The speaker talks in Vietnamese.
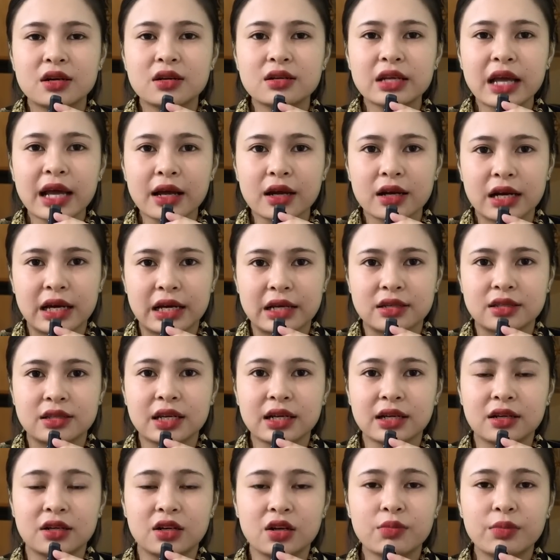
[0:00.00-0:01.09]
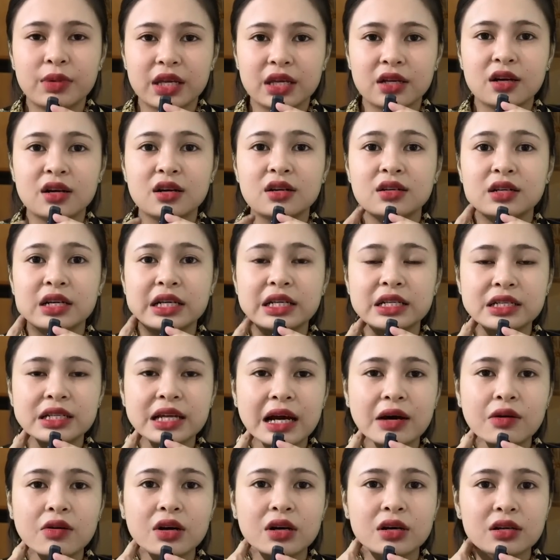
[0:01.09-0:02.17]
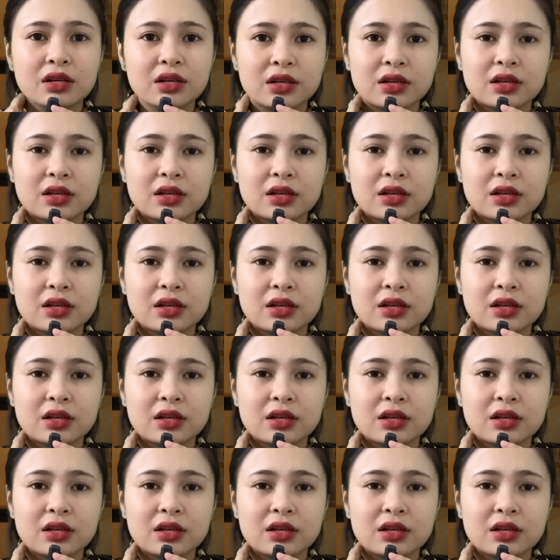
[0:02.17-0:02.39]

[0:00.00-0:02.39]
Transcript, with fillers: cứng ngắc à, chắc là nó bị hư hay sao á.